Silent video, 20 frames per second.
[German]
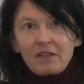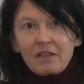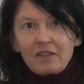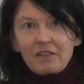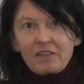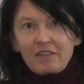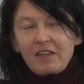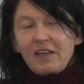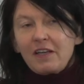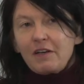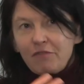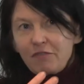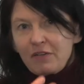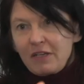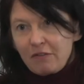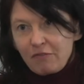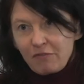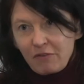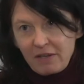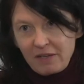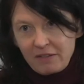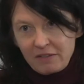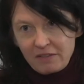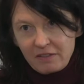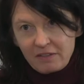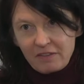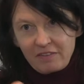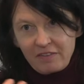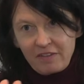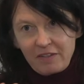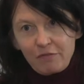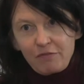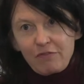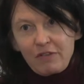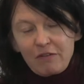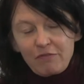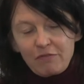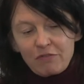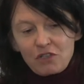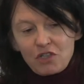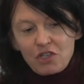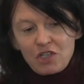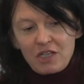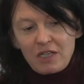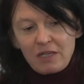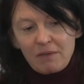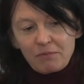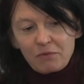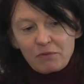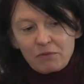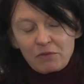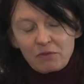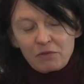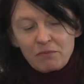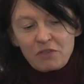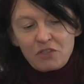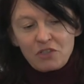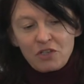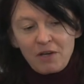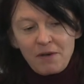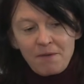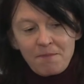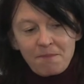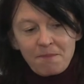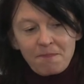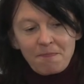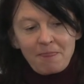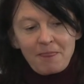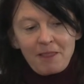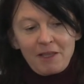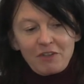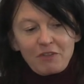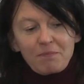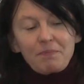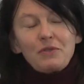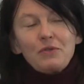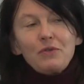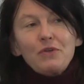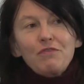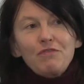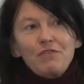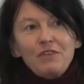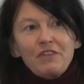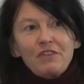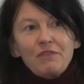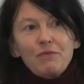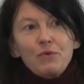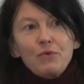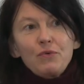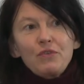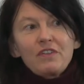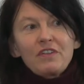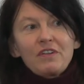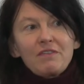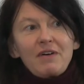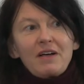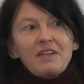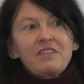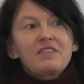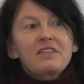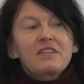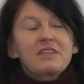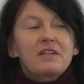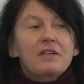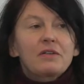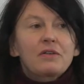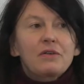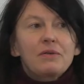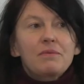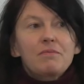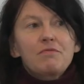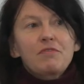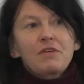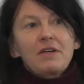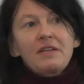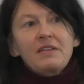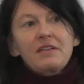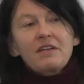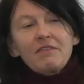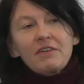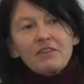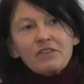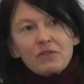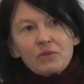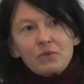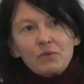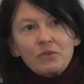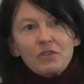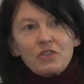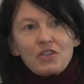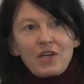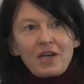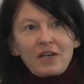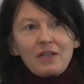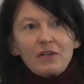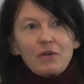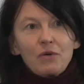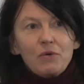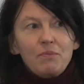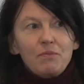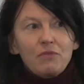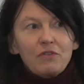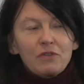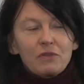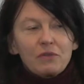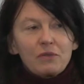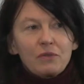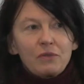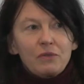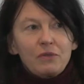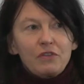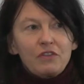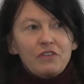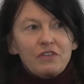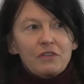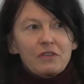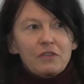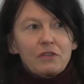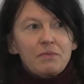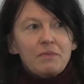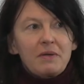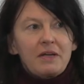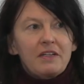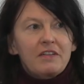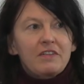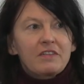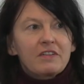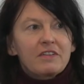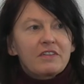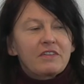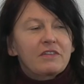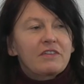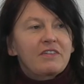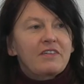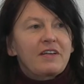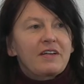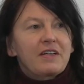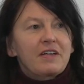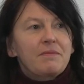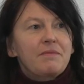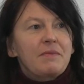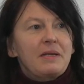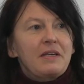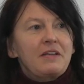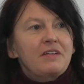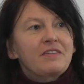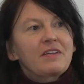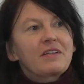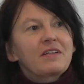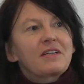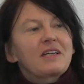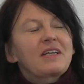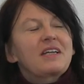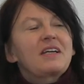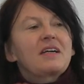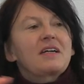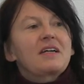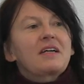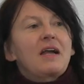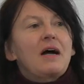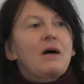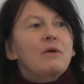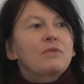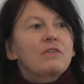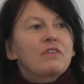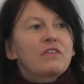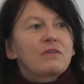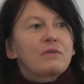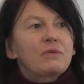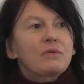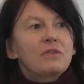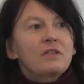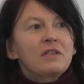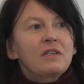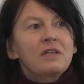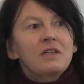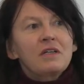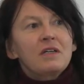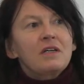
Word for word: sehr viel verändert, sehr viel verschiebt und darum ist das Bedürfnis wissen, was sich denn könnte verändern, was kommt, ist eigentlich umso größer. Darum hat sich sozusagen mehr, sage ich, in einer Grauzone